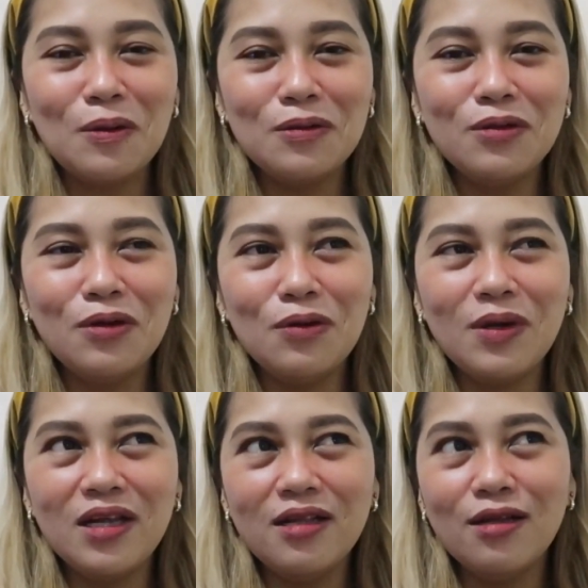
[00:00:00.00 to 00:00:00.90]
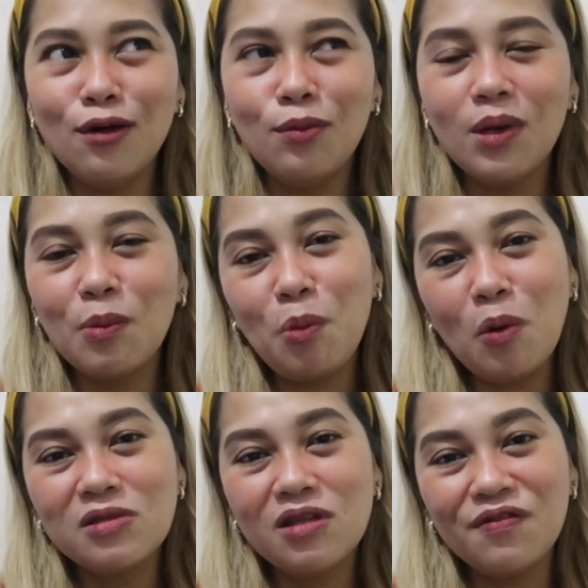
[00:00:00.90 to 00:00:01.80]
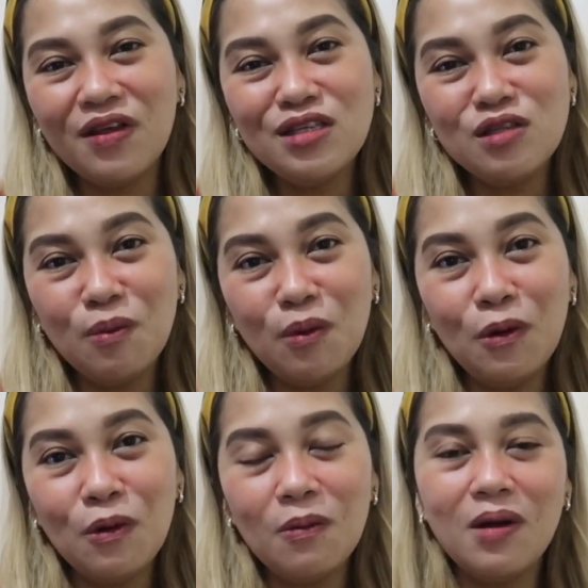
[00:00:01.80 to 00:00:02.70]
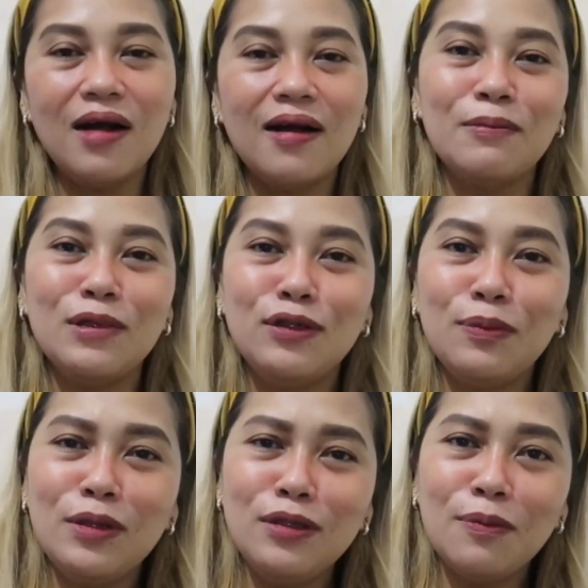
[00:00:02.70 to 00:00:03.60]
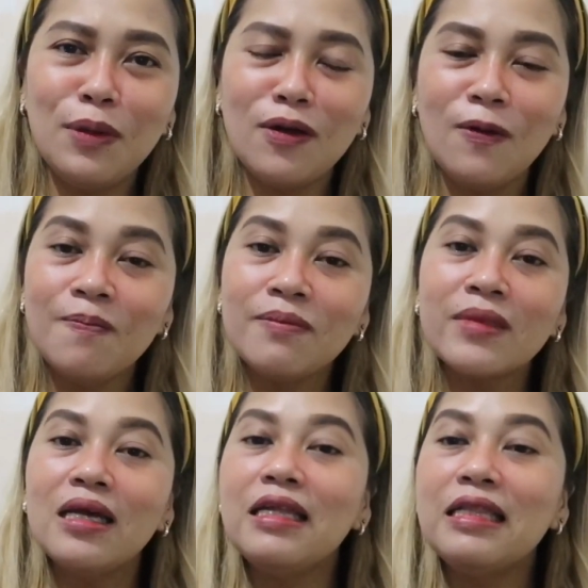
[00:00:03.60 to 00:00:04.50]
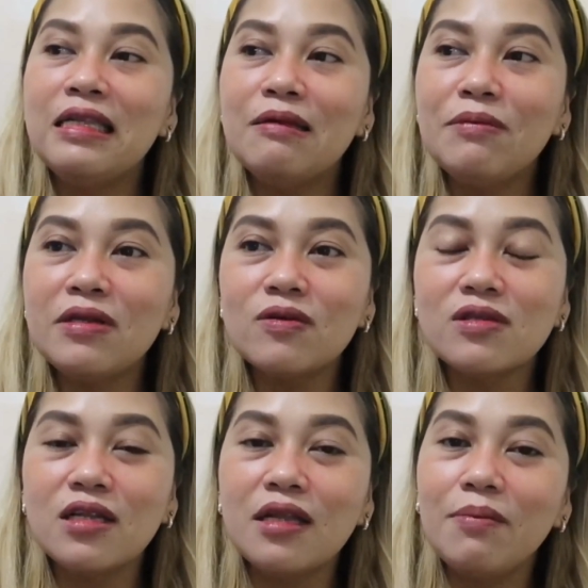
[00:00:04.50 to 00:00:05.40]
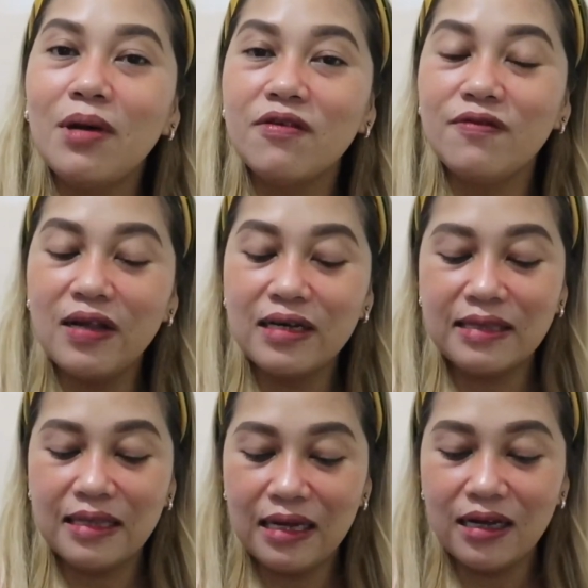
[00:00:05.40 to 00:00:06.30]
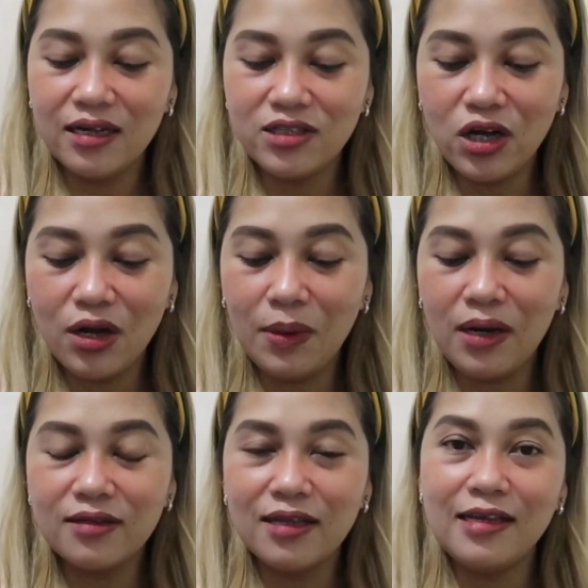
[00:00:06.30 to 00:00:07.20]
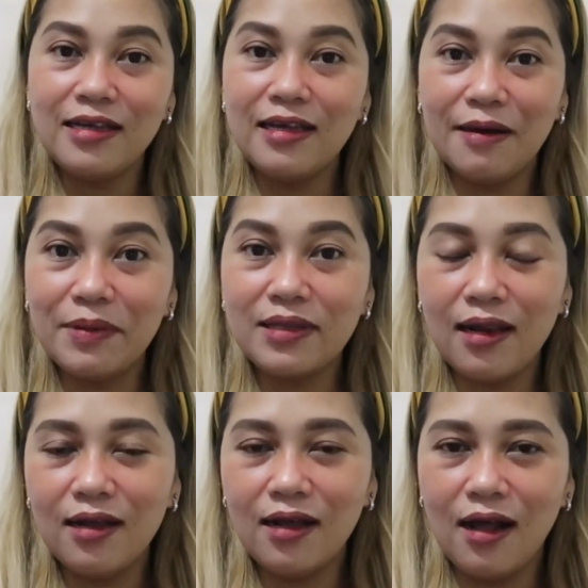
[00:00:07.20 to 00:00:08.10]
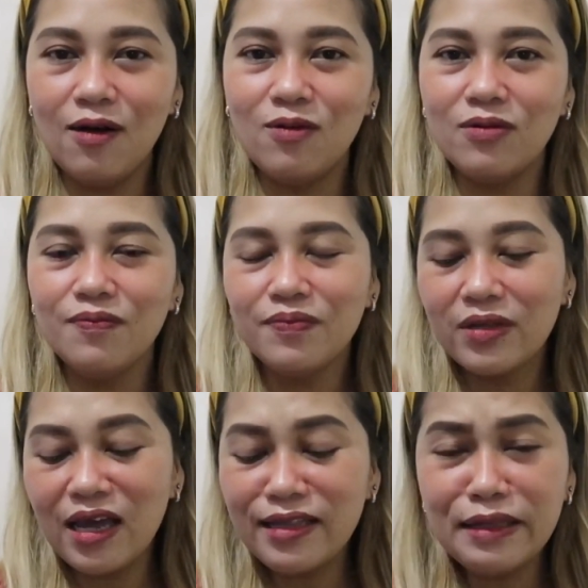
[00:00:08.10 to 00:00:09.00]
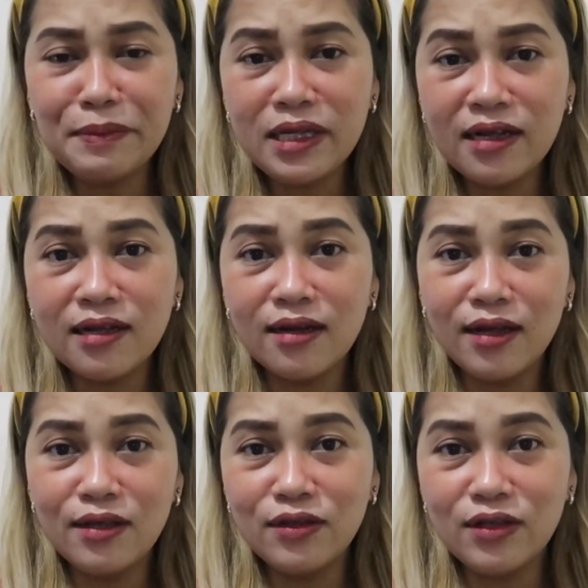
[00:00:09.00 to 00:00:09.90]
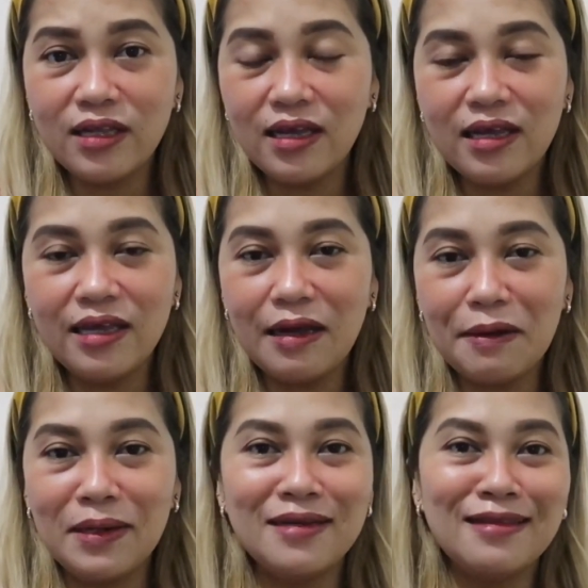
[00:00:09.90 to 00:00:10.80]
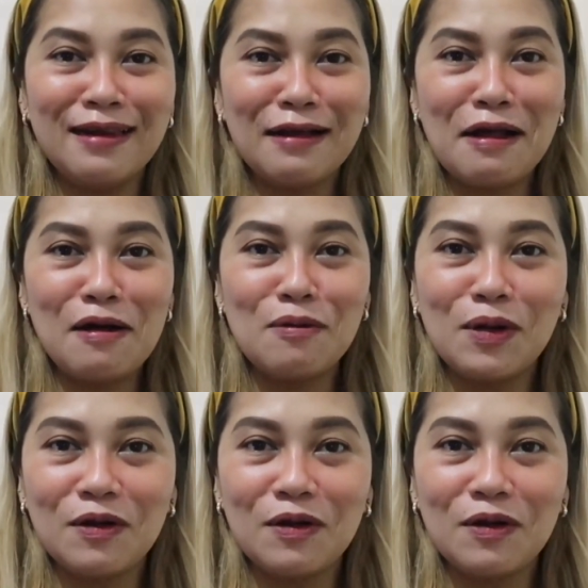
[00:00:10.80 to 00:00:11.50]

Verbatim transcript: Although mahilig ako mag-post sa Facebook, mag-video-video pero hindi naman ako sanay mag-vlog talaga. Tsaka parang nahihiya pa talaga ako. Kahit naman hanggang ngayon eh, nahihiya pa rin talaga ako